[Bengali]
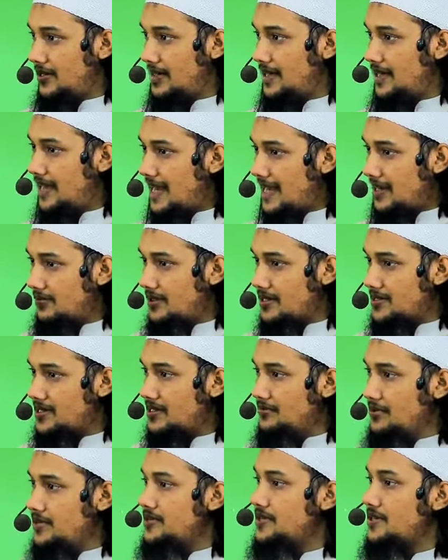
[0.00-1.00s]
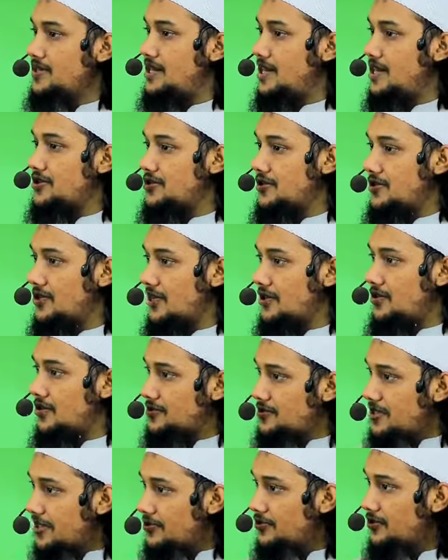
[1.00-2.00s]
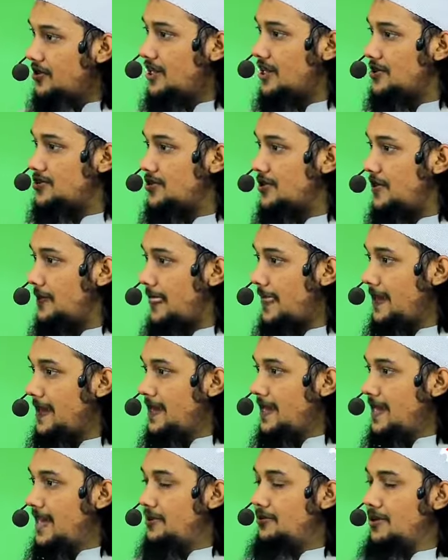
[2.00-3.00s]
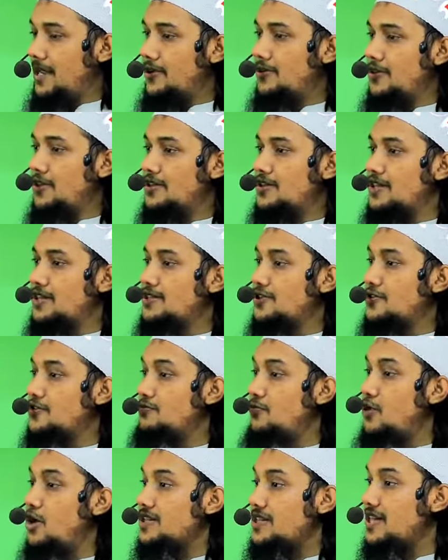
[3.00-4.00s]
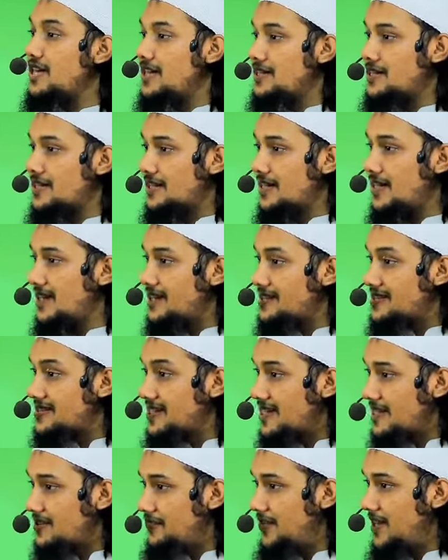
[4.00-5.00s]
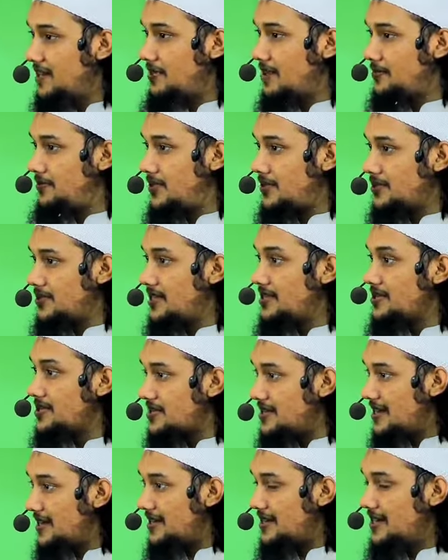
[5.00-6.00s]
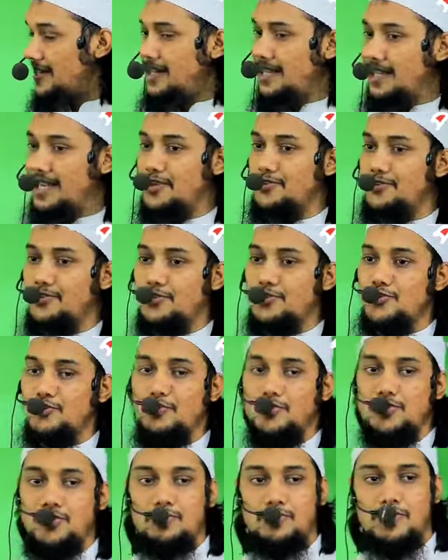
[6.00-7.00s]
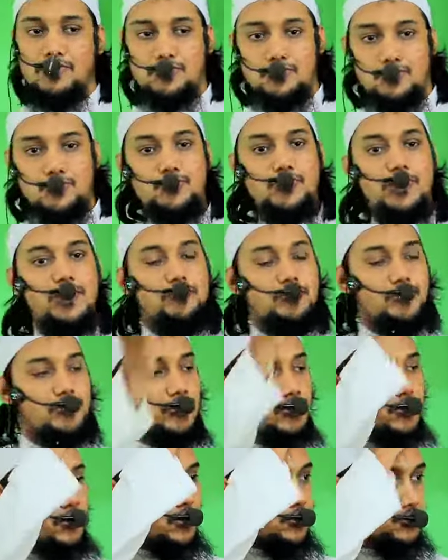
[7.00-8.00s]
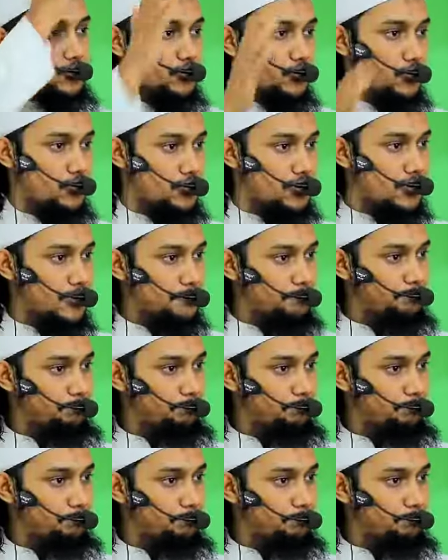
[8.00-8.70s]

এই গান বাজনা মিউজিকই আসল এই কনসার্টগুলি আসল এবং এগুলোতে যেহেতু মজা আছে একটা লাজ্জাত ফ্লেভার পাওয়া যায় ইনস্ট্যান্ট এই জন্য যুব সমাজ দ্রুত এর পিছনে দৌড়ানো শুরু করছে